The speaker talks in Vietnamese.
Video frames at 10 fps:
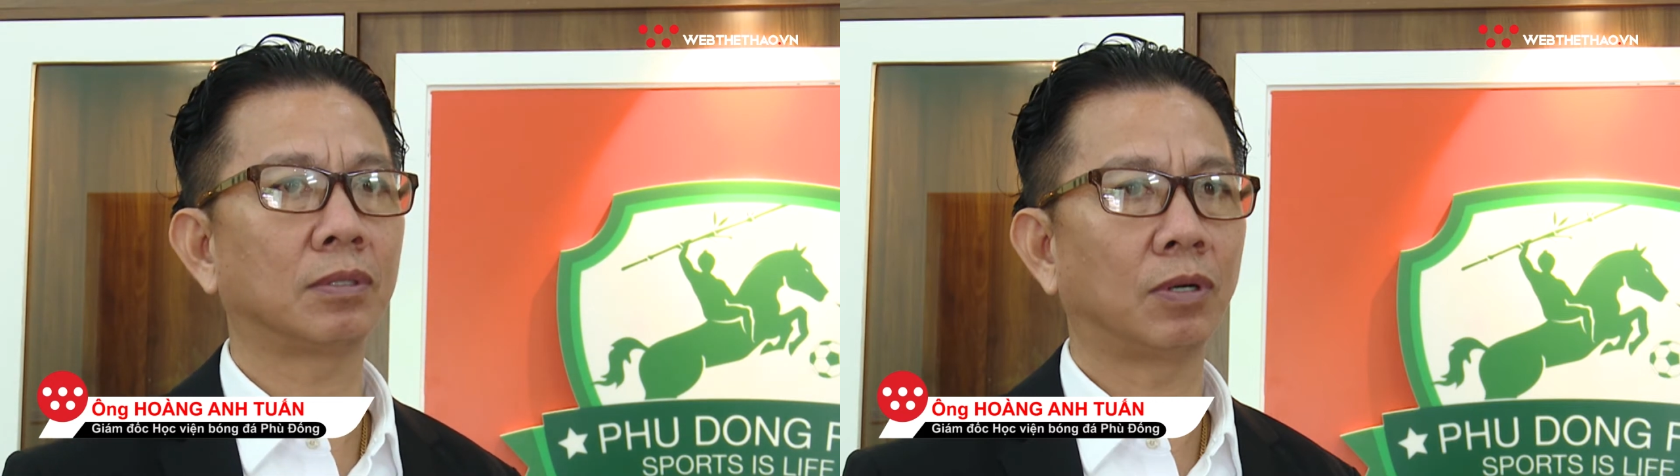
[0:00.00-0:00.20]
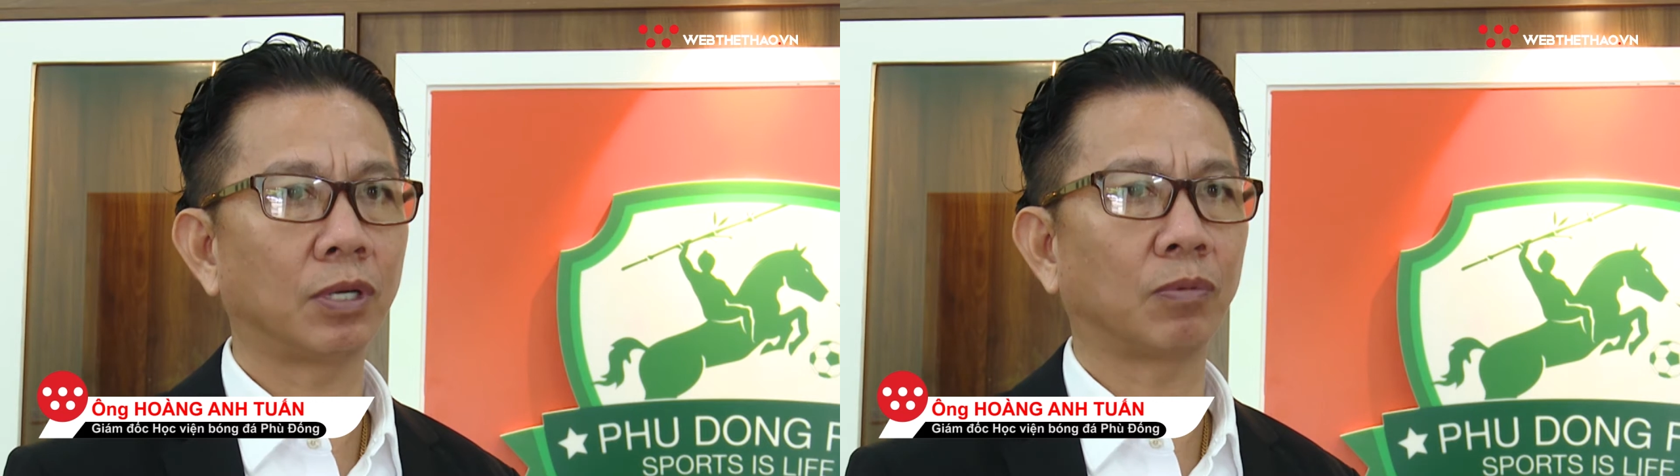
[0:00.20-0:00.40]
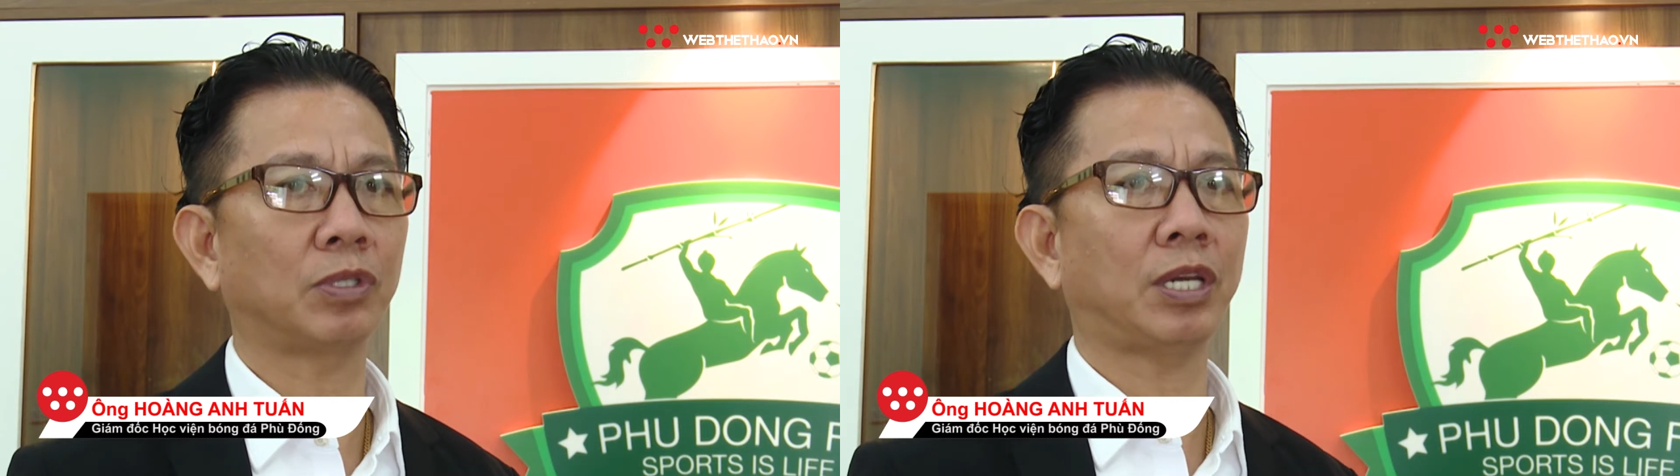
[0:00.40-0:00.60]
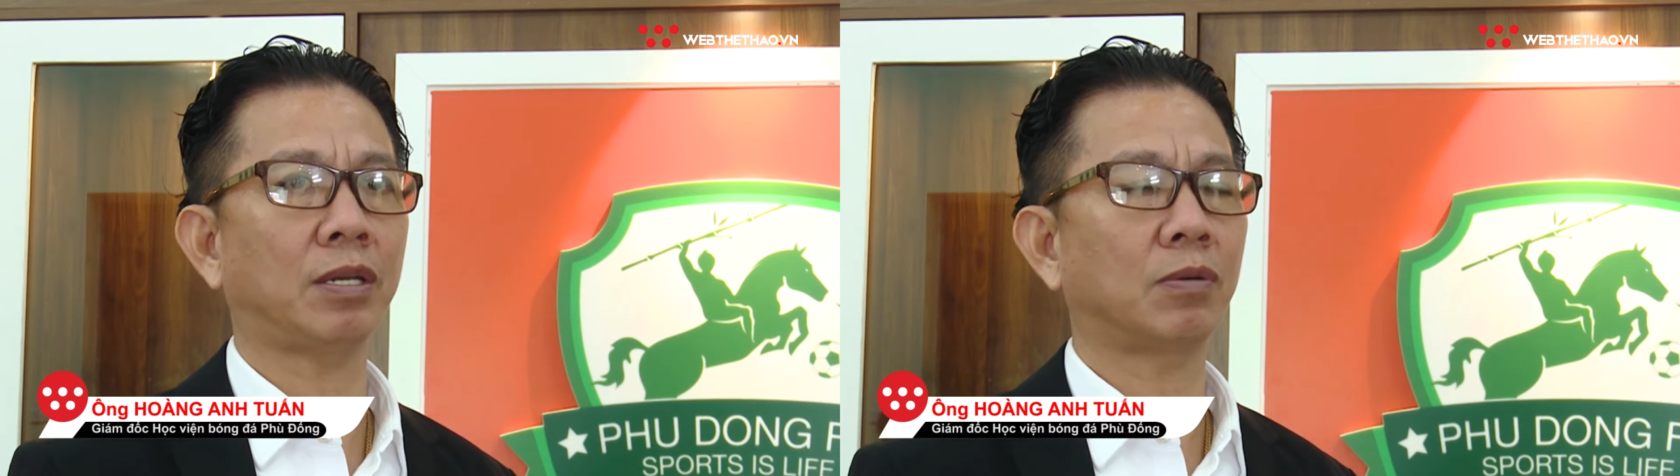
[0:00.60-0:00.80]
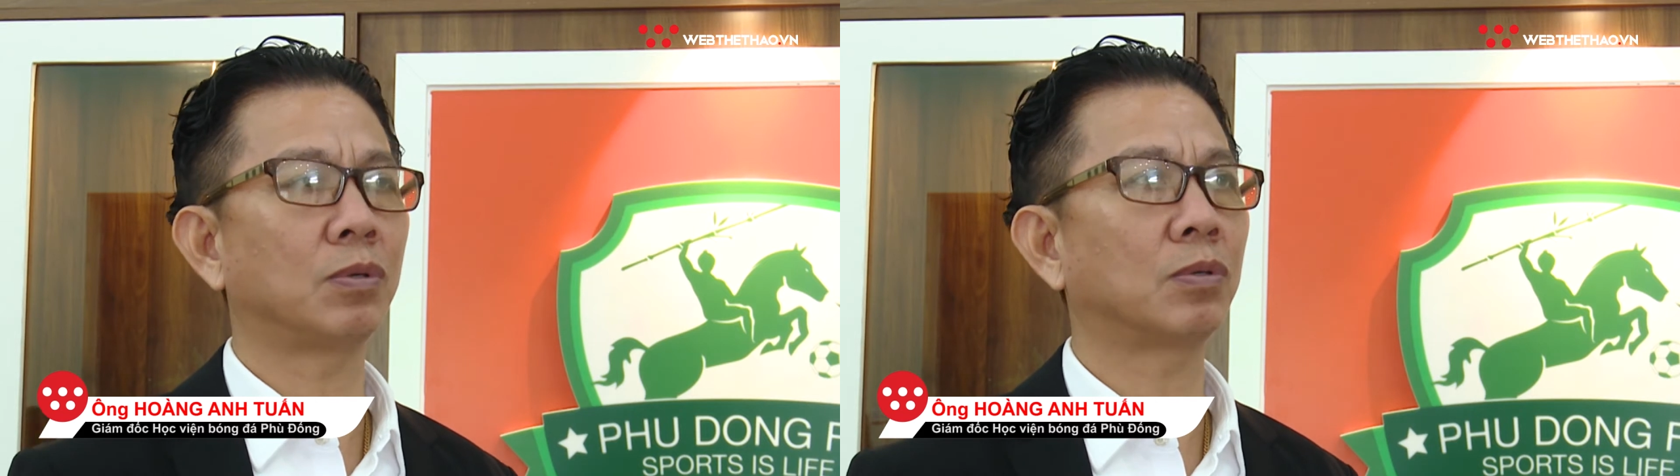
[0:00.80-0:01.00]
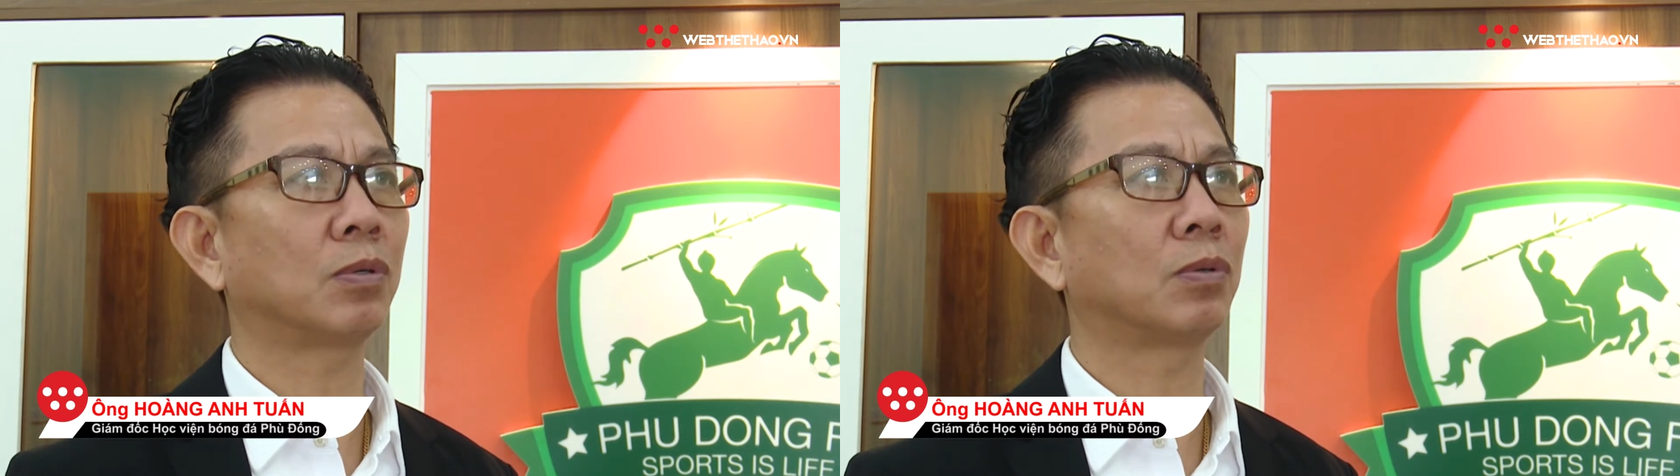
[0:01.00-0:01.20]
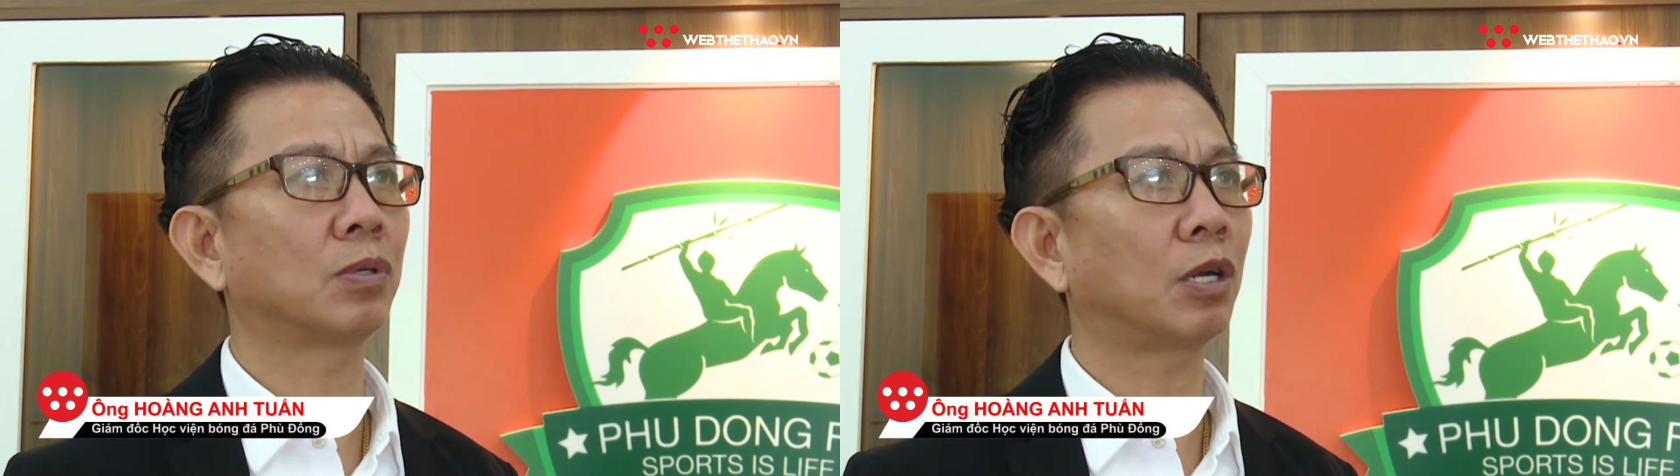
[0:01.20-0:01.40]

hội đồng quản trị của của